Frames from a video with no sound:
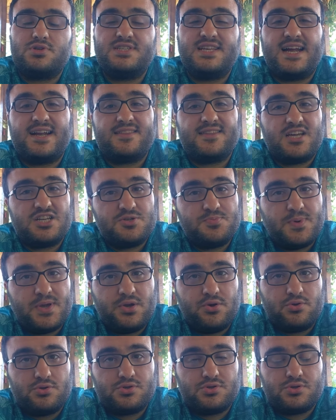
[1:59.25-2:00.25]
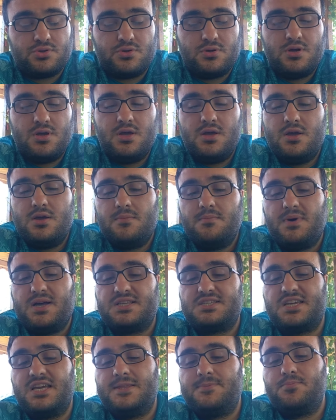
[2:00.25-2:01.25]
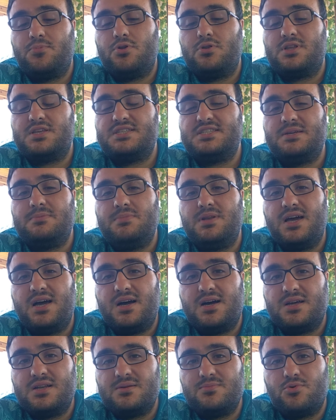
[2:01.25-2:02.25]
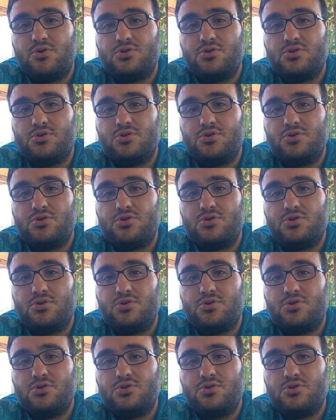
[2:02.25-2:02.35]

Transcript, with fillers: Sertaç Bey olsun, basketbolda Simla Hanım